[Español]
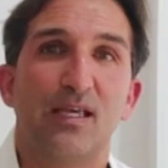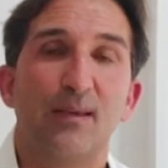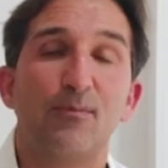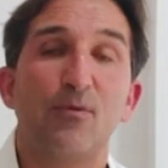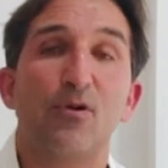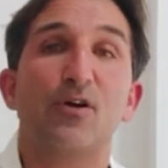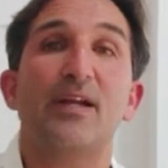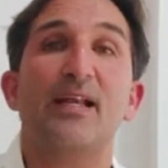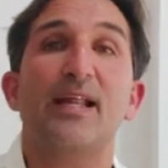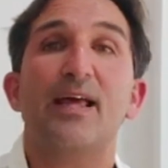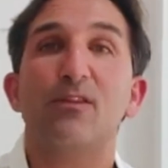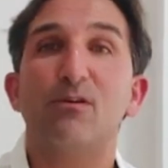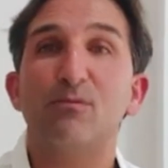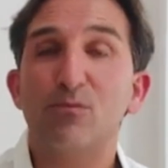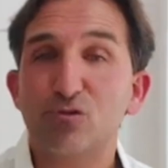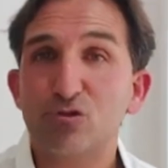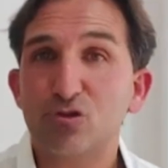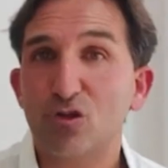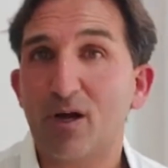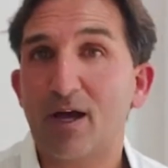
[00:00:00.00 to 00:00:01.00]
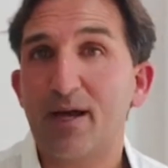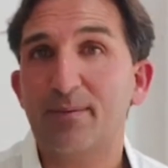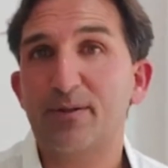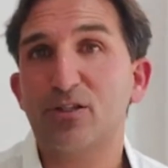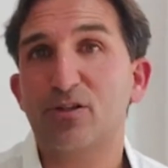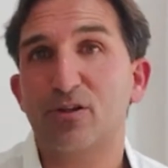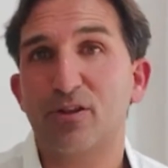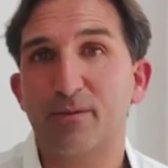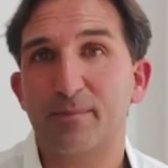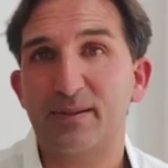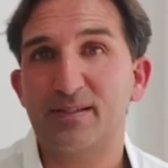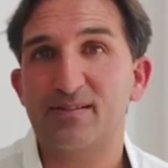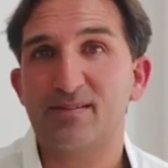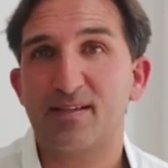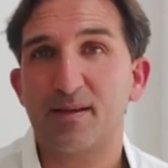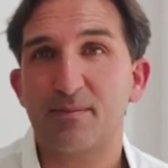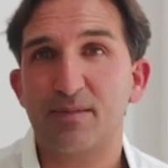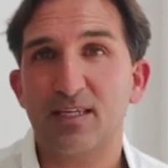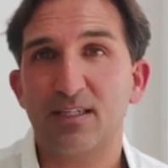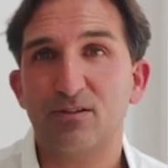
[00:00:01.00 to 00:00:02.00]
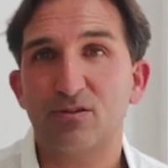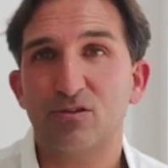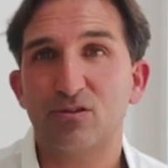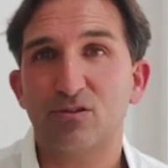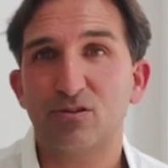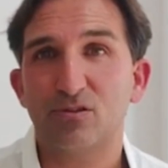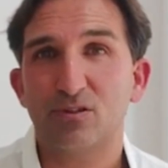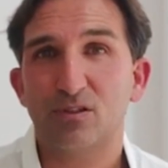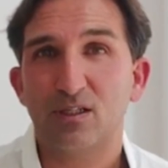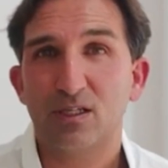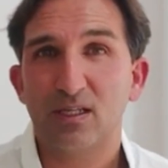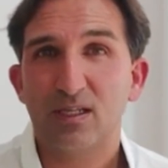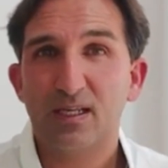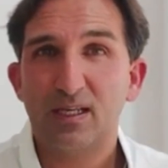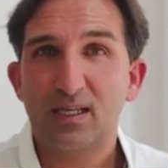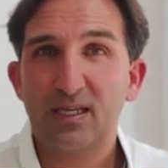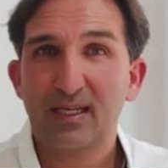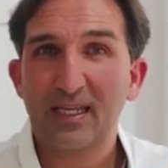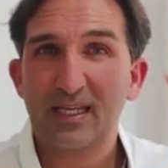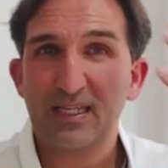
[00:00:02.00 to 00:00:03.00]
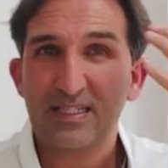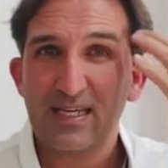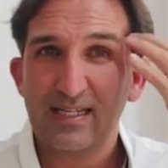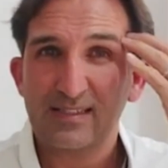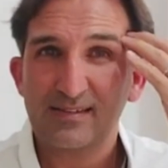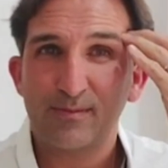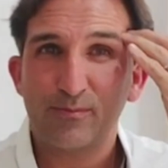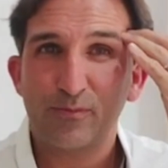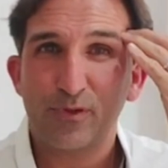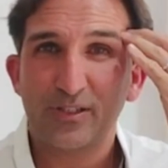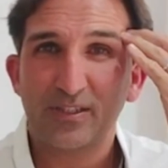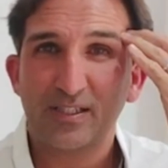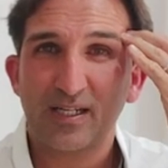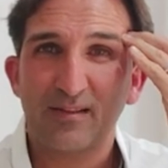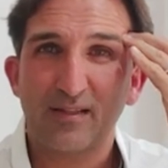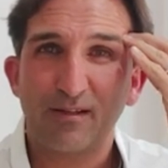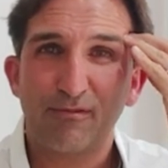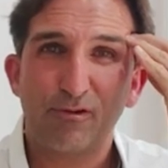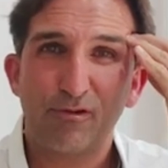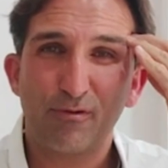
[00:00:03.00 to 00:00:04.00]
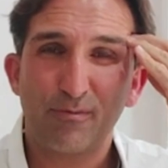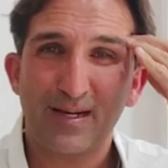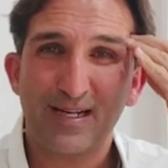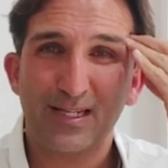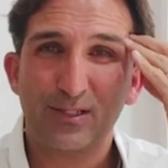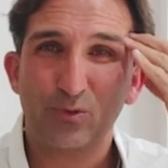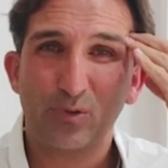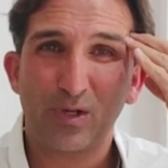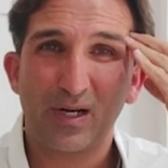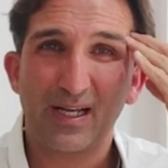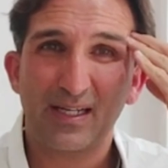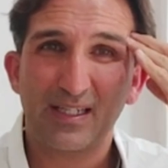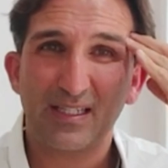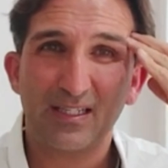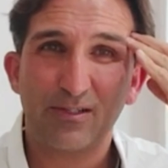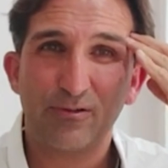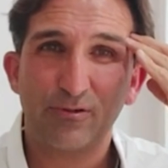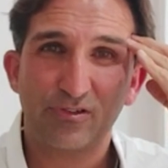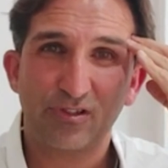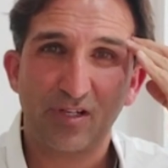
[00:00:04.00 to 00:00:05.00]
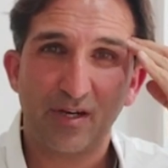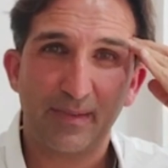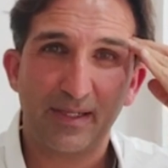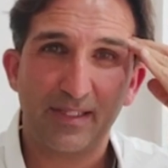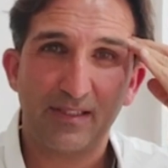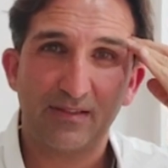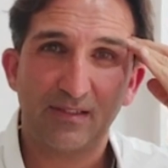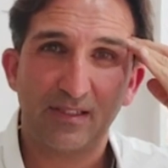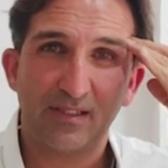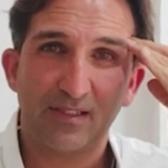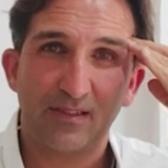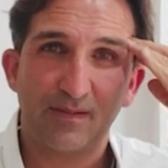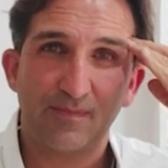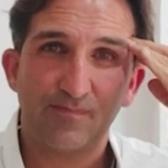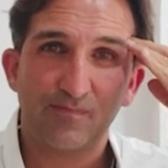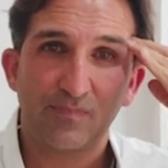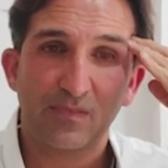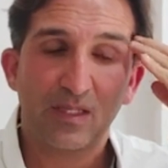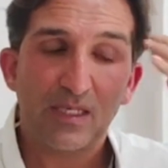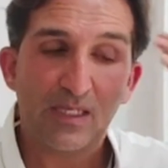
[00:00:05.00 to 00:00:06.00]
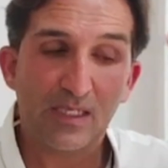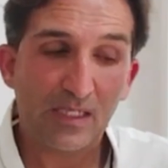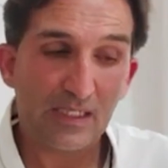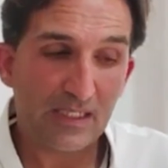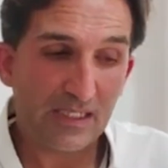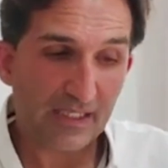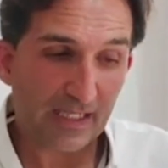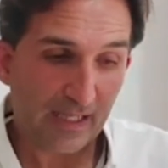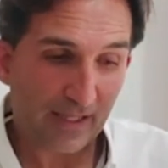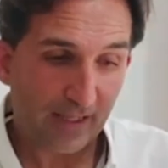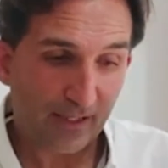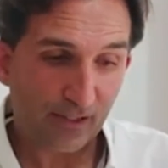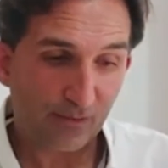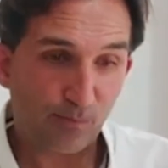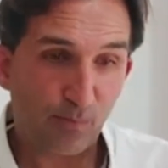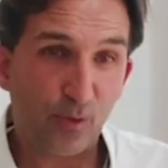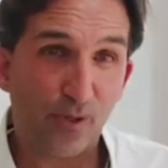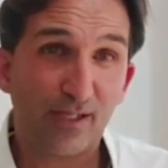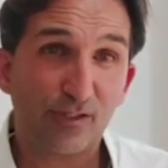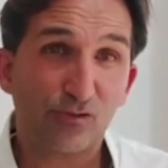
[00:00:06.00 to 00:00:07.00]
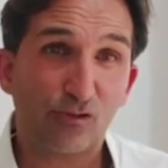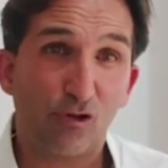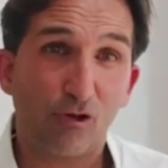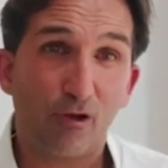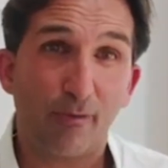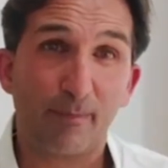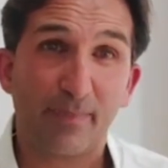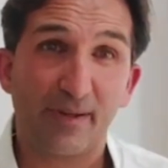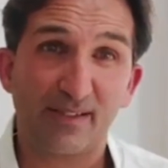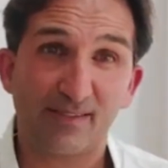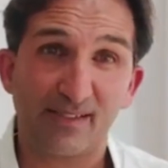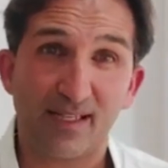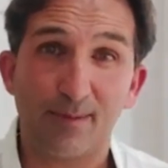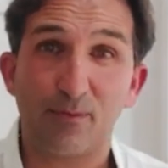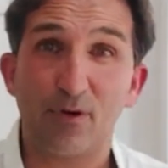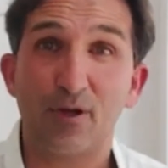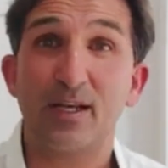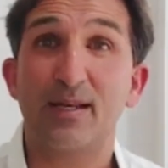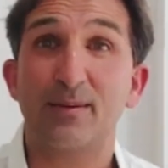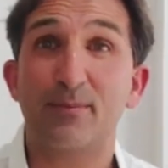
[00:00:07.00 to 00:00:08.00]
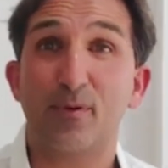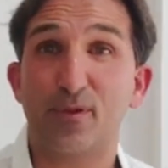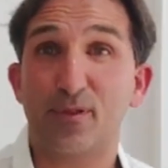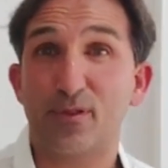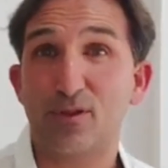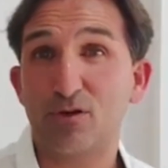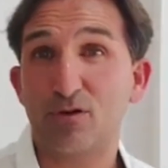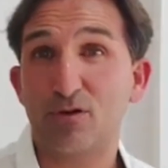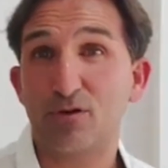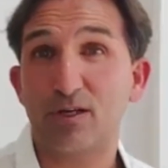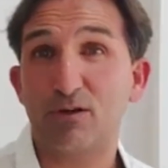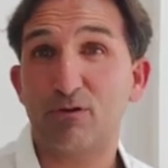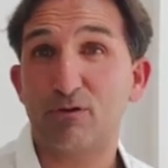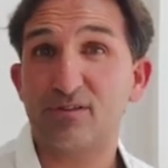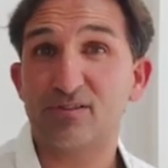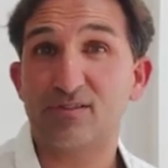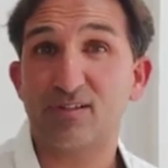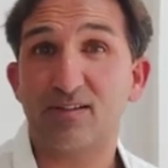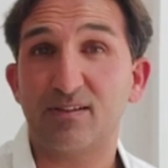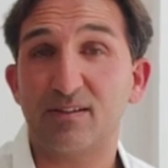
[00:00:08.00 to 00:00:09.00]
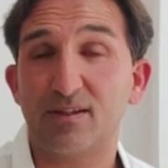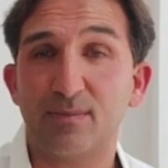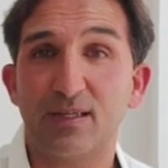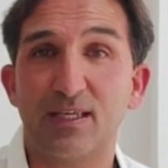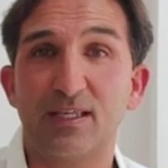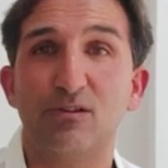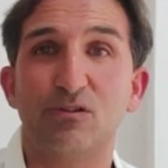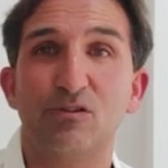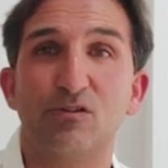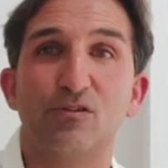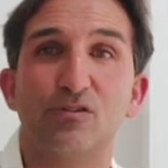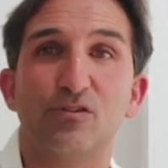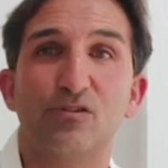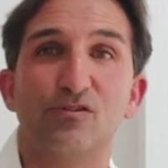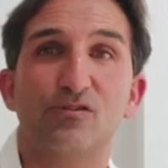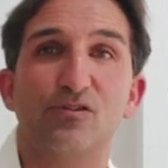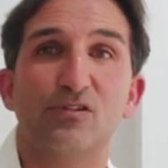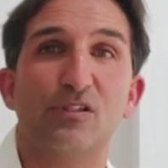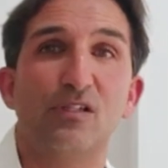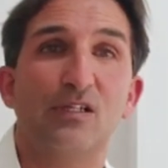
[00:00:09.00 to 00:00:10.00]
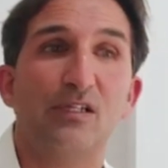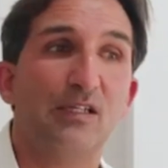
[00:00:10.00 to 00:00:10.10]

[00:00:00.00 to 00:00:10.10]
Hemos creado muchos hábitos de pensamiento que ya se muestran de forma natural aquí en nuestra mente y que después eso expresamos en emociones o en sentimientos,